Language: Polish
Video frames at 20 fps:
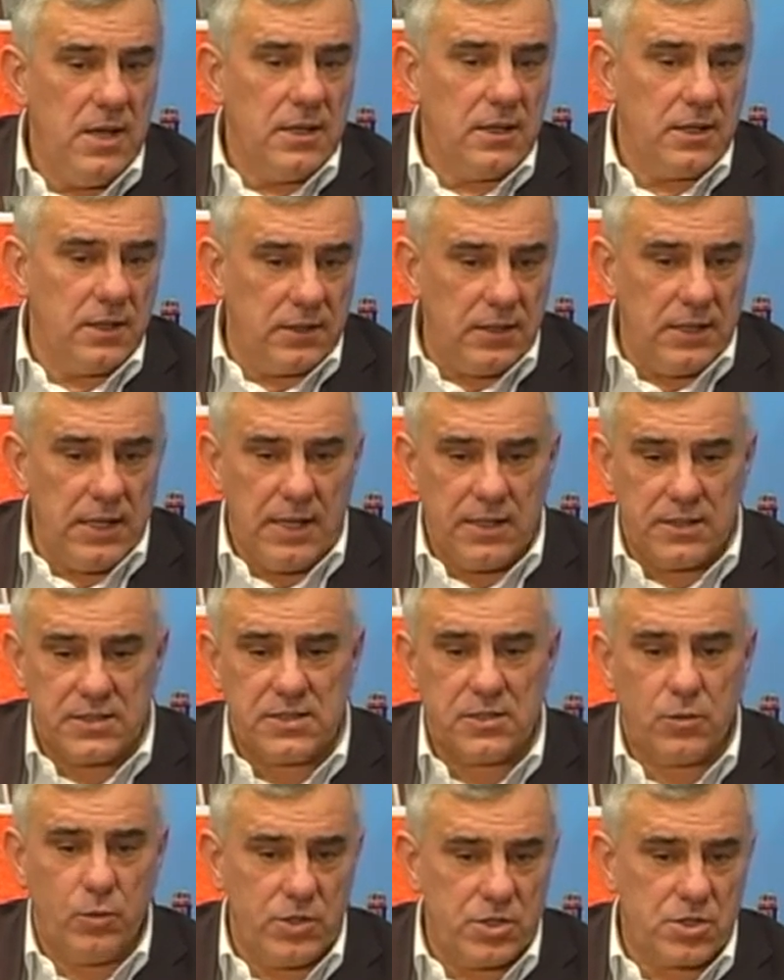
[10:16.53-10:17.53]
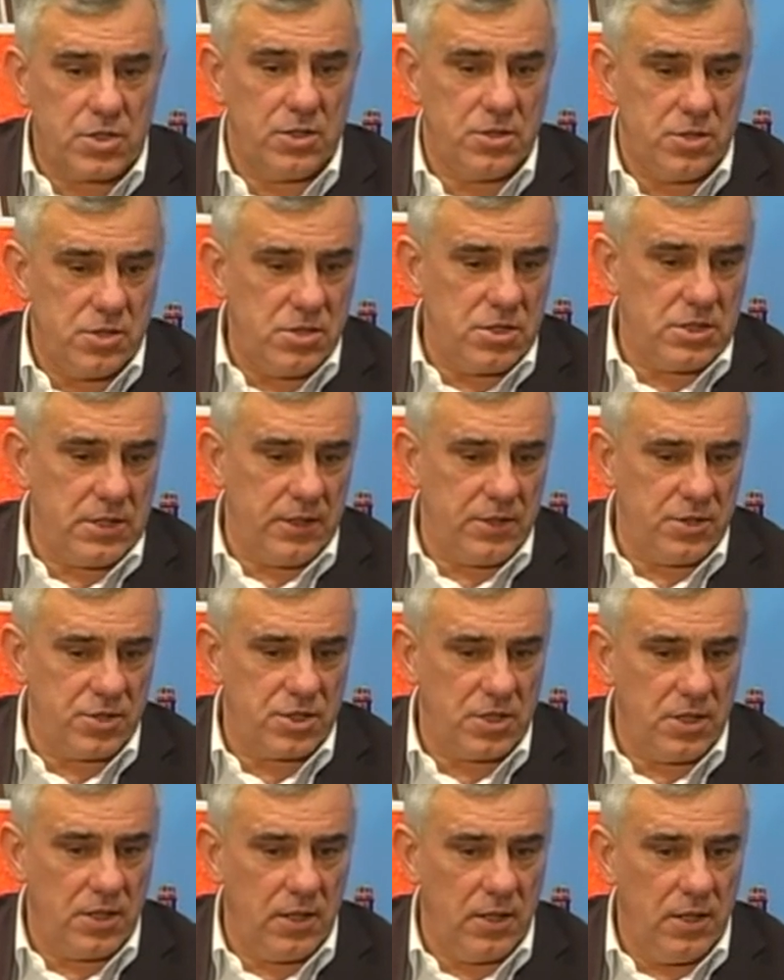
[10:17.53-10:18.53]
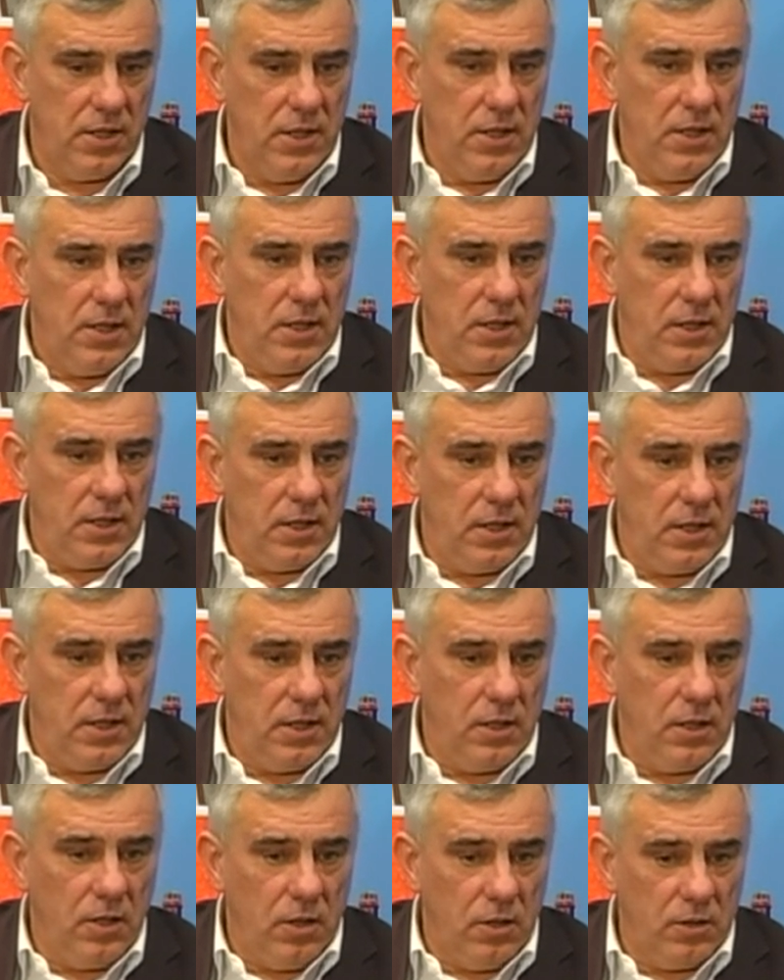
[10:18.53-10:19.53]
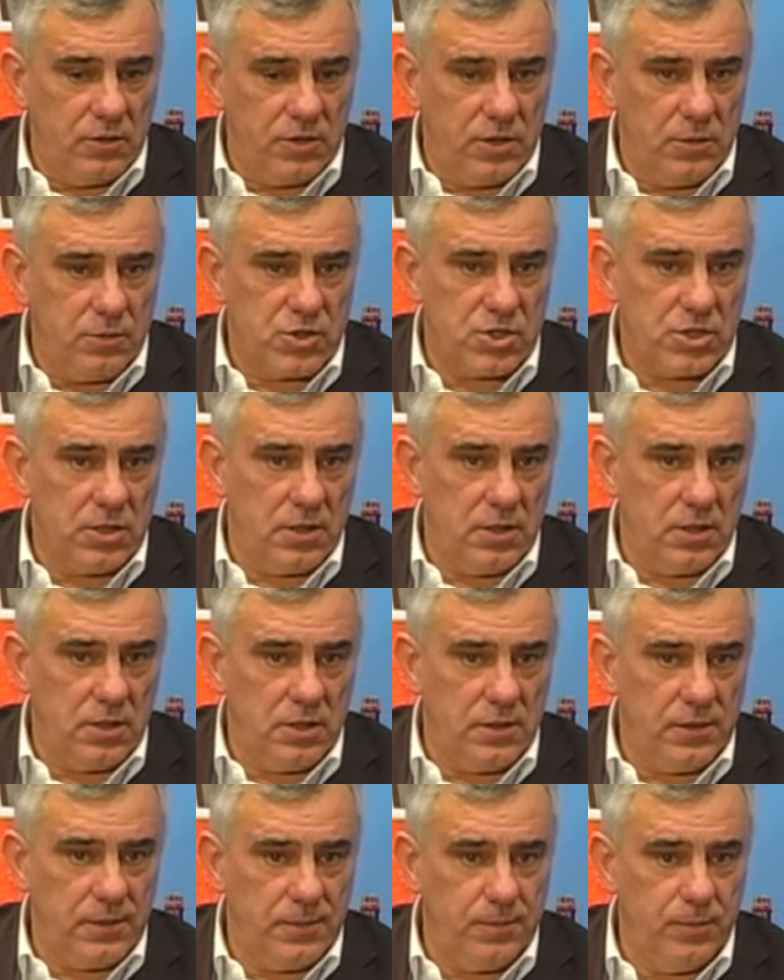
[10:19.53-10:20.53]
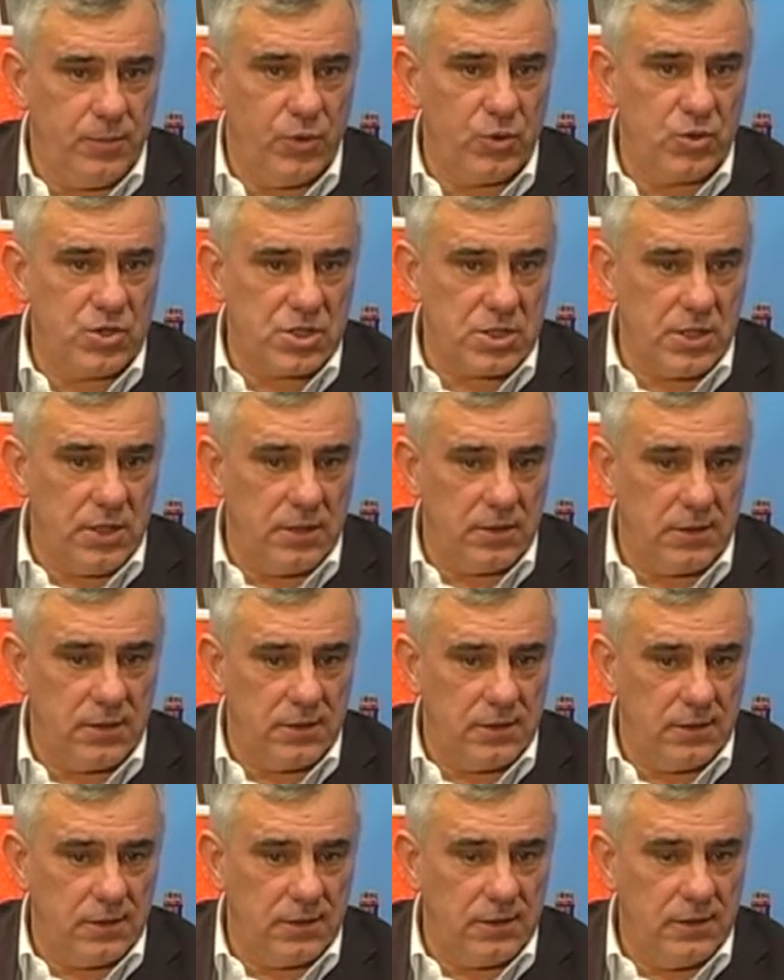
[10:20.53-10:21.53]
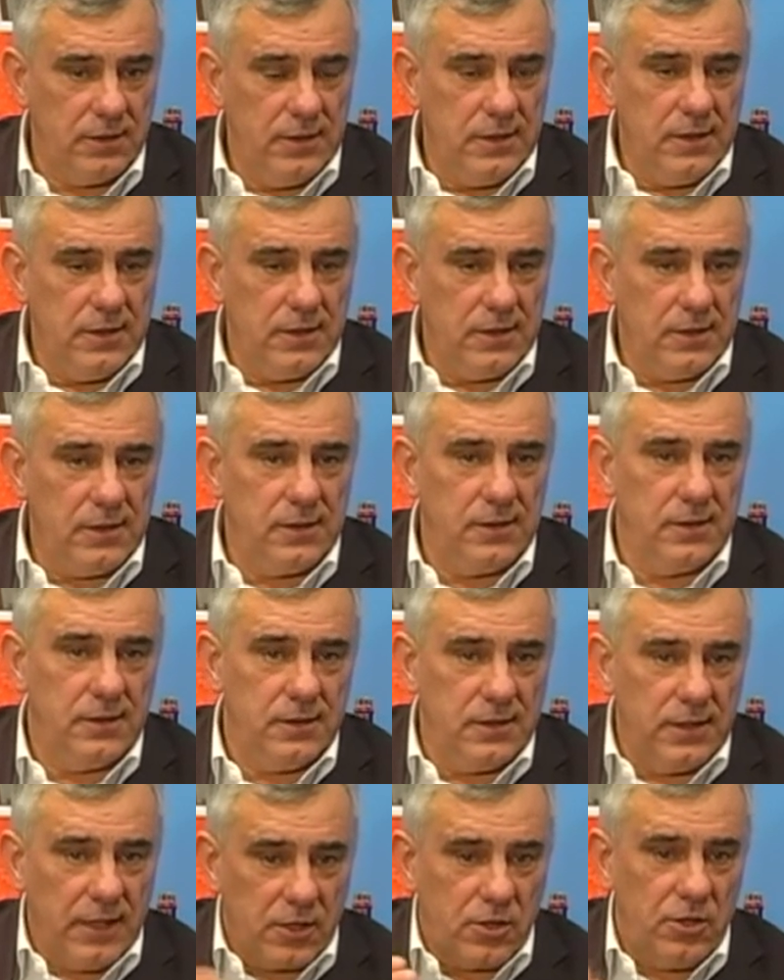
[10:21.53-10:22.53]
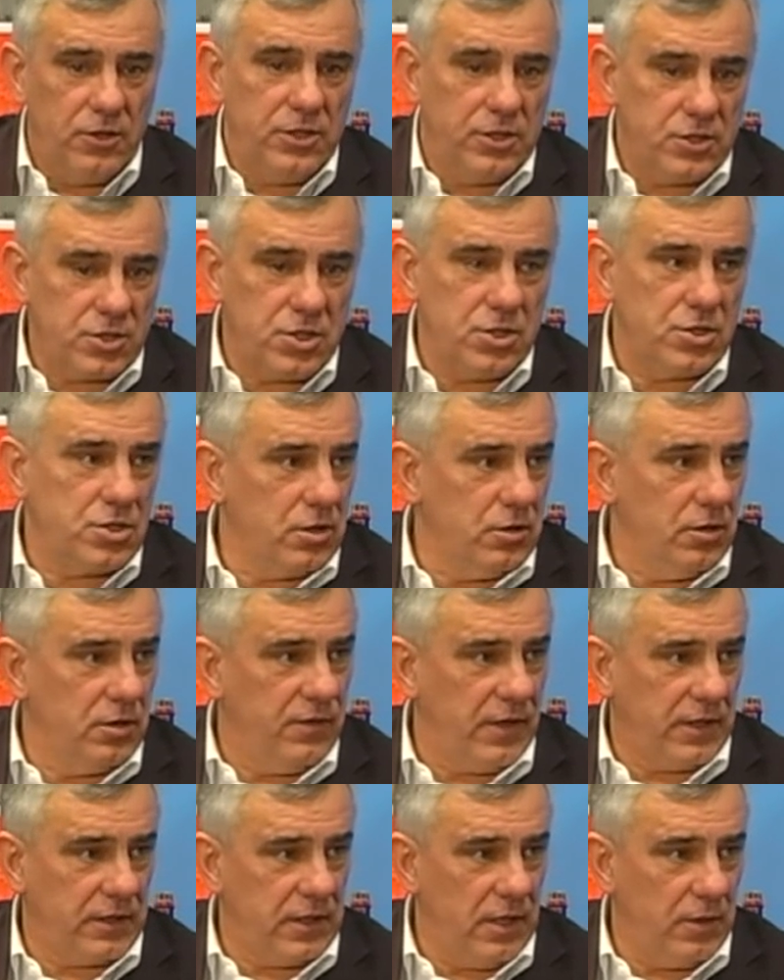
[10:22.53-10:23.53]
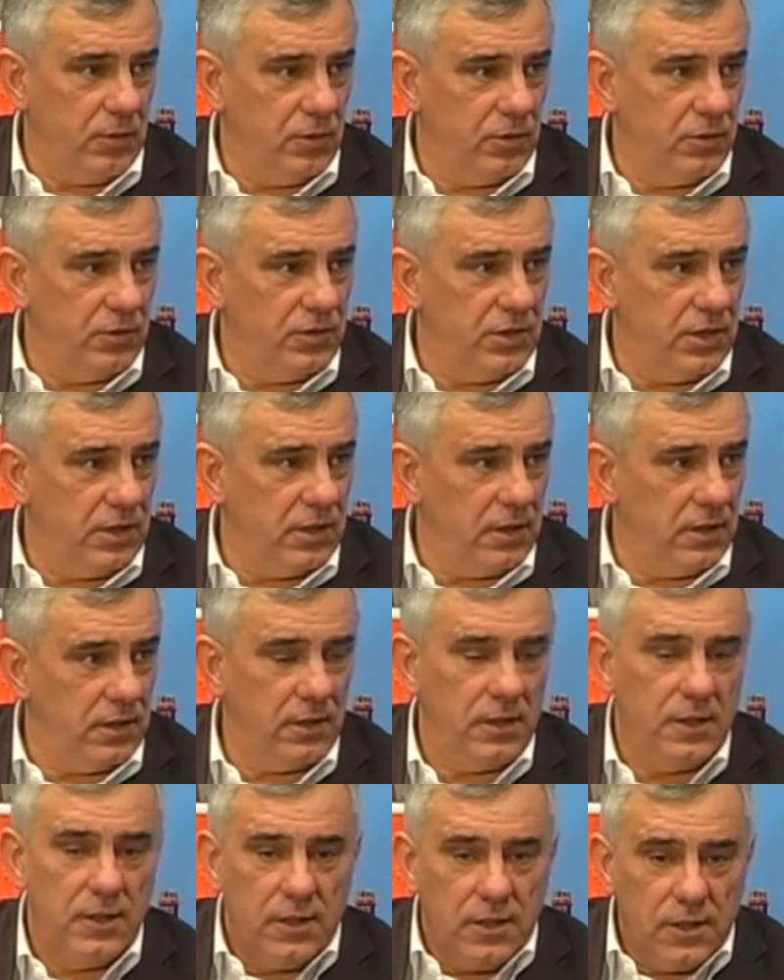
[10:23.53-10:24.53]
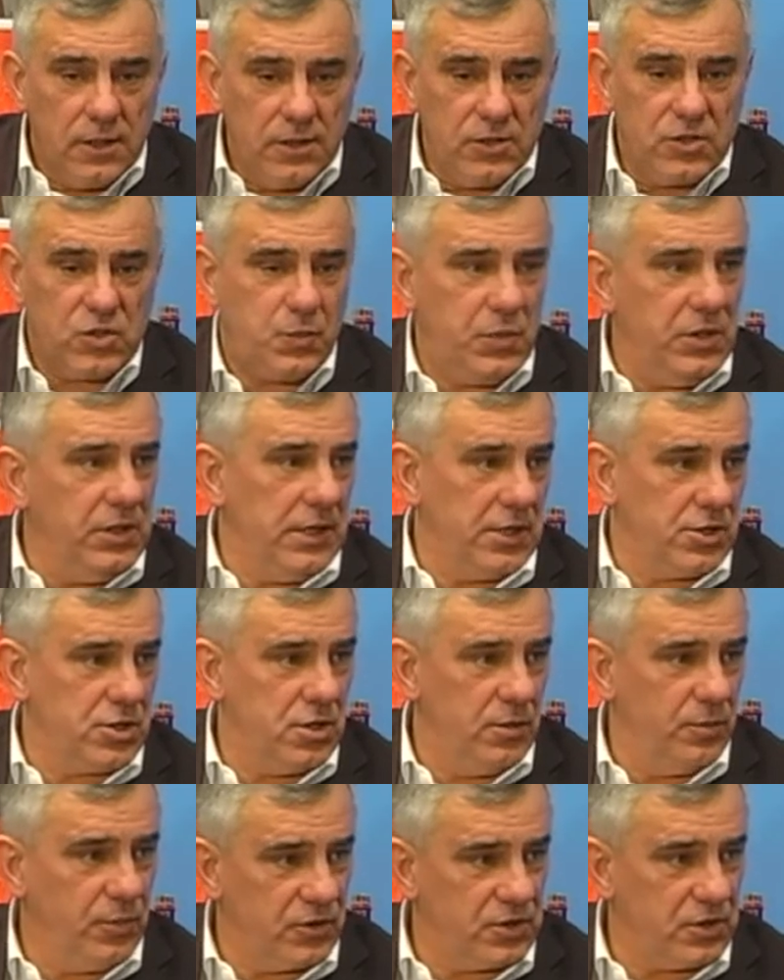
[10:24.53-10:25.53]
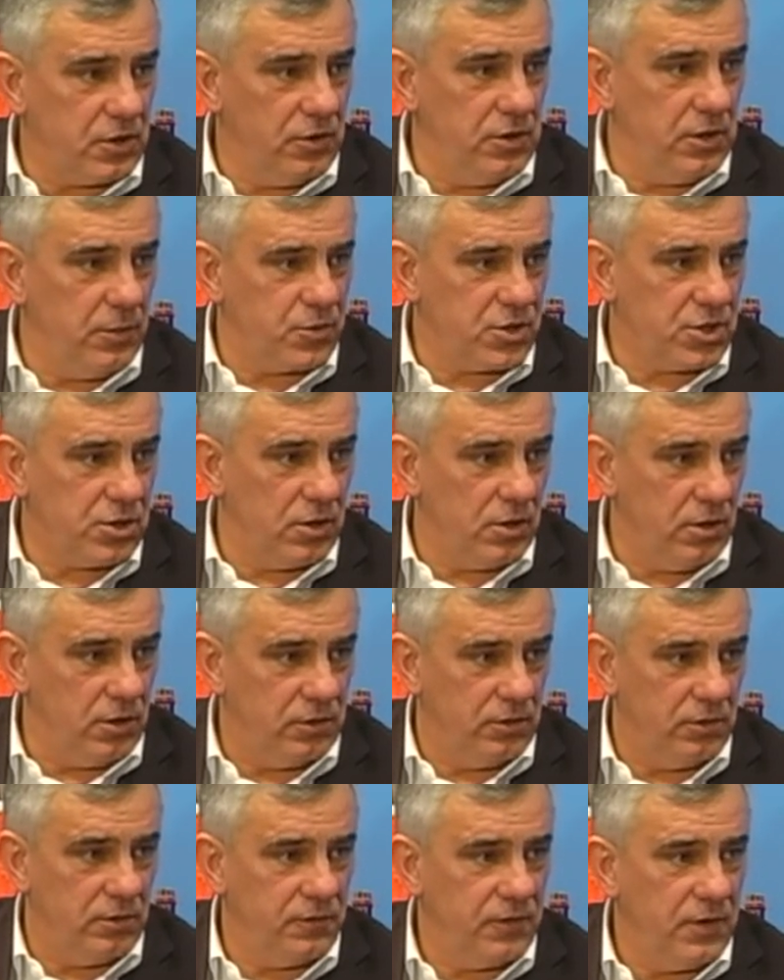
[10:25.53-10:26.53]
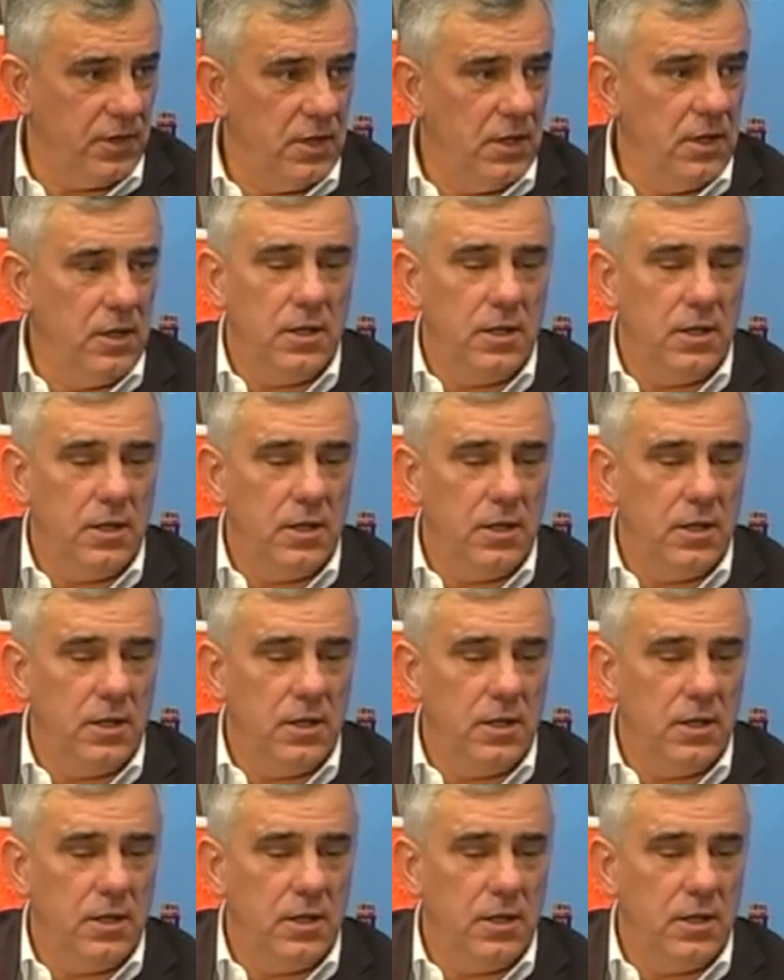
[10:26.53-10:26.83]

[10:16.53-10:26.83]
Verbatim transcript: Kiedy ja słyszę dzisiaj, że E, o tym, że budżet e, e, na koniec trzeciego kwartału nie spina się po stronie przychodów,